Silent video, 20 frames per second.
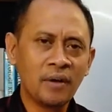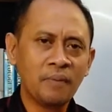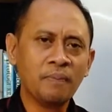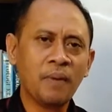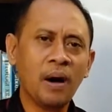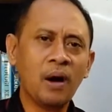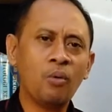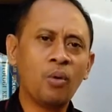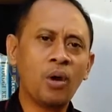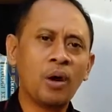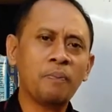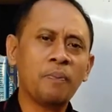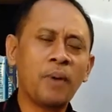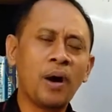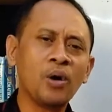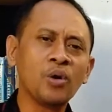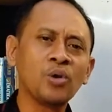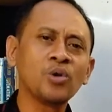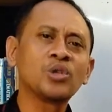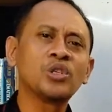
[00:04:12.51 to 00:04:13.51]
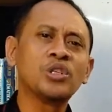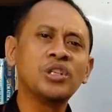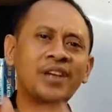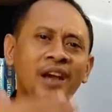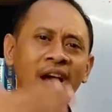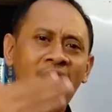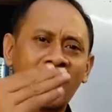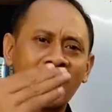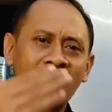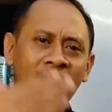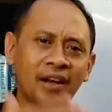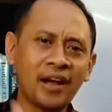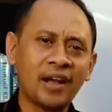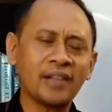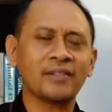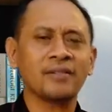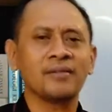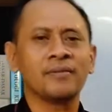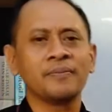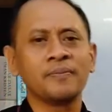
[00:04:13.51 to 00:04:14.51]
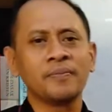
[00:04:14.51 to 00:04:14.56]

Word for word: bahwa Paulus diangkat